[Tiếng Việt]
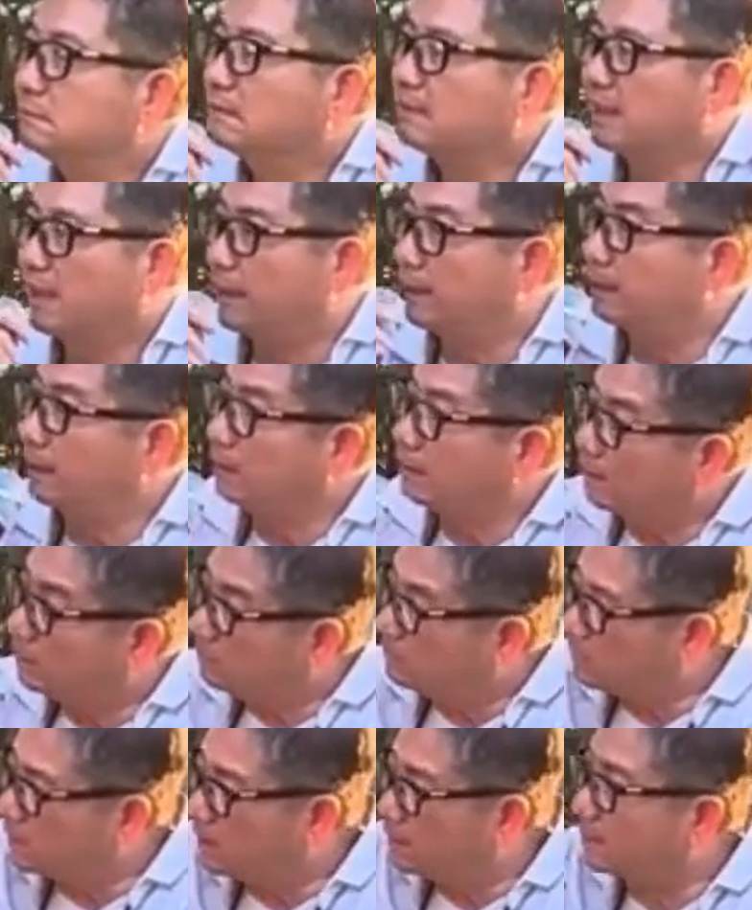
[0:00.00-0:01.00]
tại nó
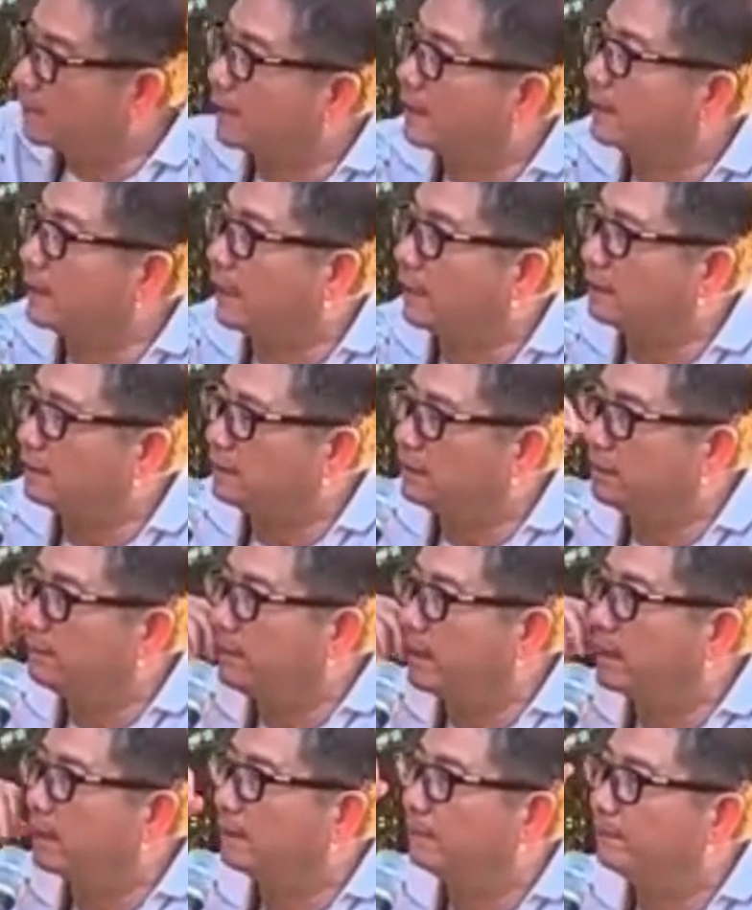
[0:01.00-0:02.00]
cũng có cái thân người
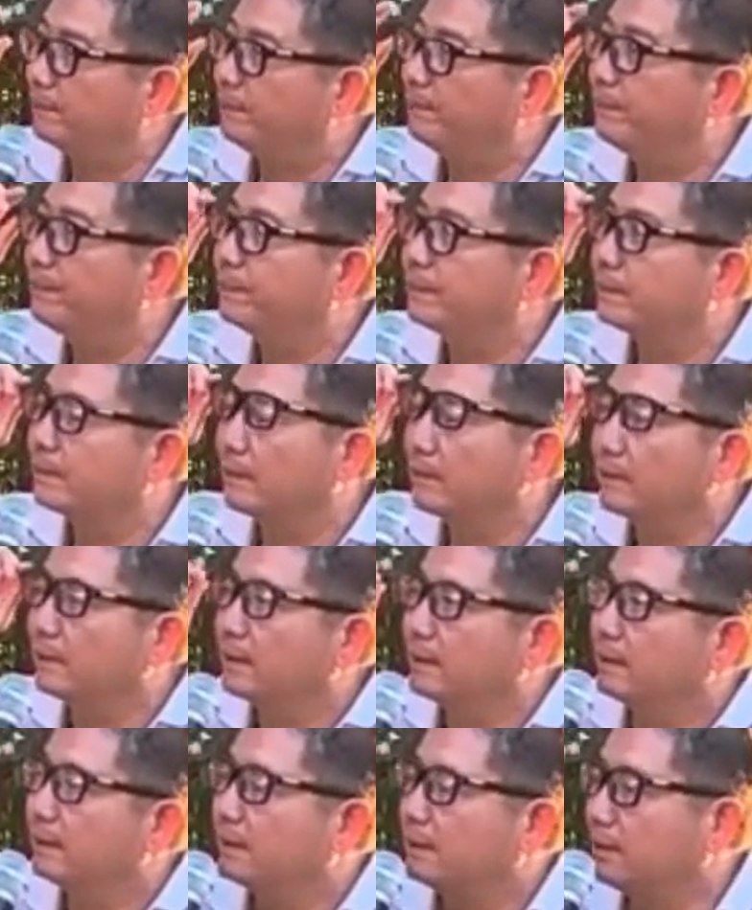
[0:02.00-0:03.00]
mà
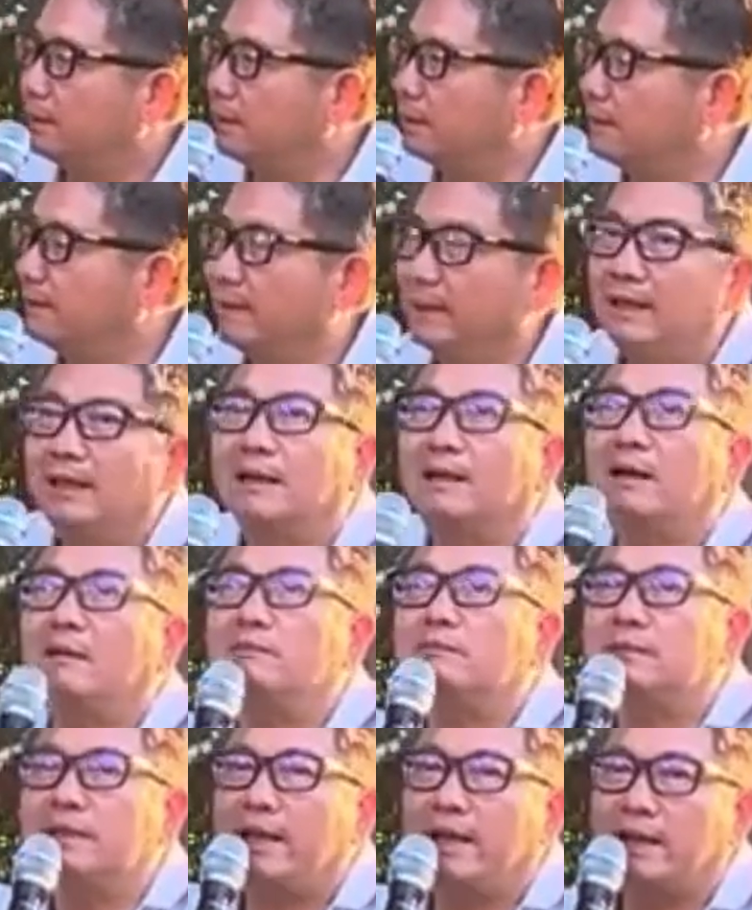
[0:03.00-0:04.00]
chứ đâu phải là
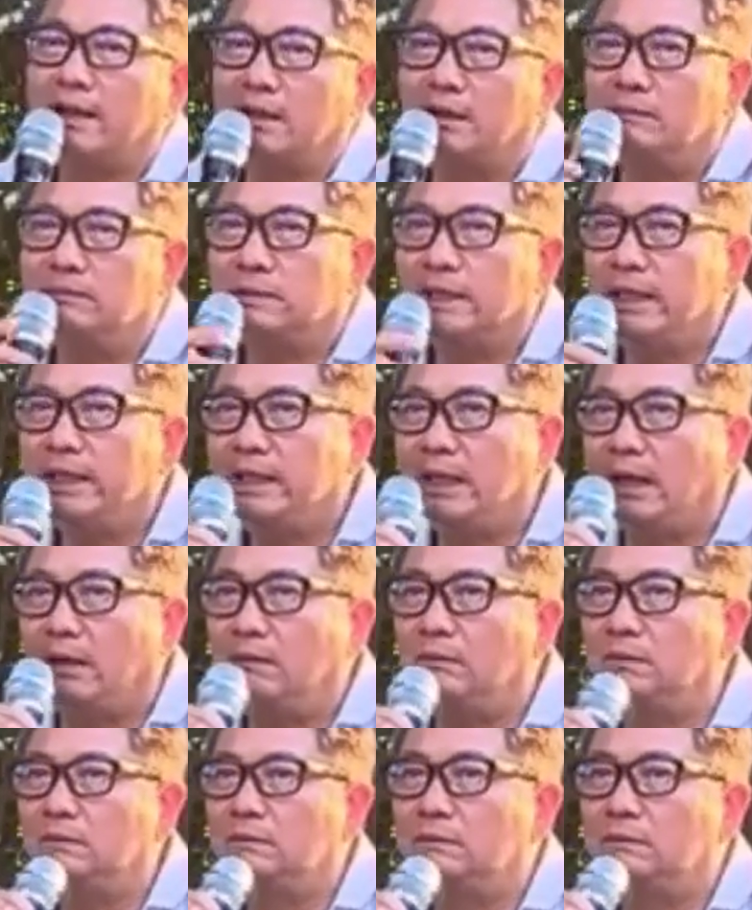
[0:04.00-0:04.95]
không gian không khí đâu